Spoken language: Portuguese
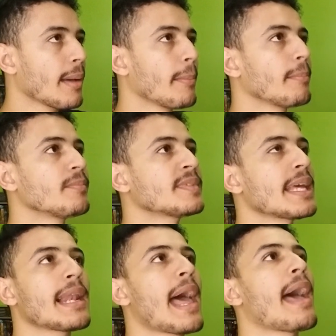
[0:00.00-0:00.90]
é,
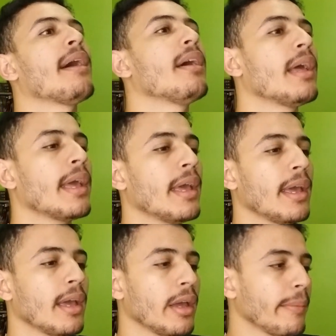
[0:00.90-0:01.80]
sei lá,
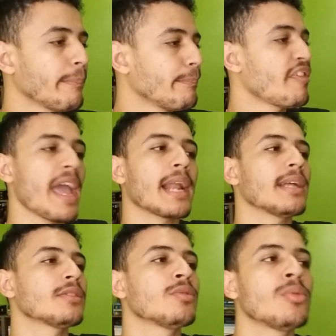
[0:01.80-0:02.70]
é, é
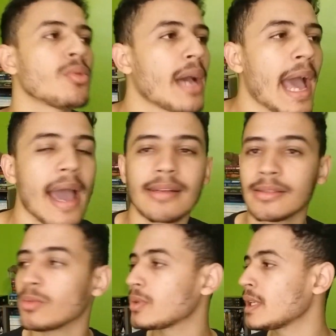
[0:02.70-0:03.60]
velas num lugar,
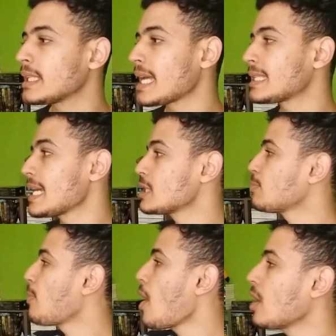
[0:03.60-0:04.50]
são 36
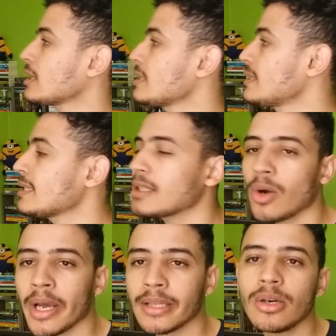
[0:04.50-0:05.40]
portas nesse
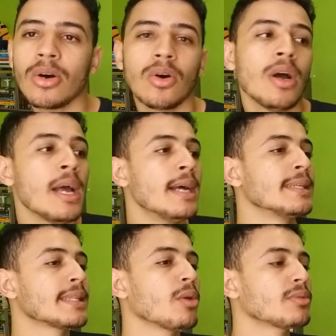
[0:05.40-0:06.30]
corredor,
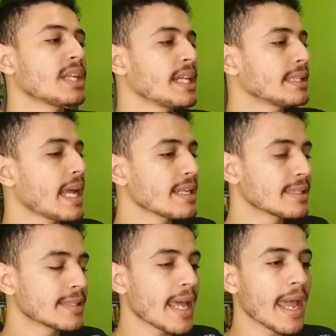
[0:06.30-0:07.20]
são
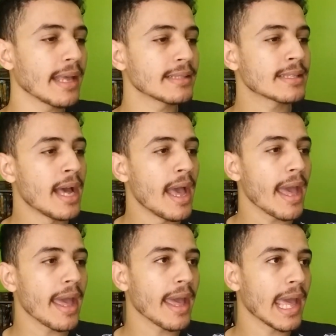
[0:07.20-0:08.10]
36
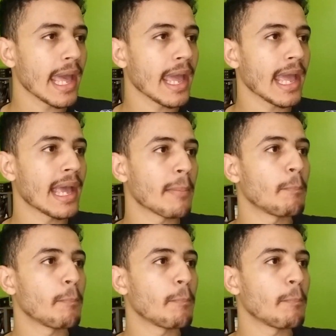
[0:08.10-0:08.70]
é,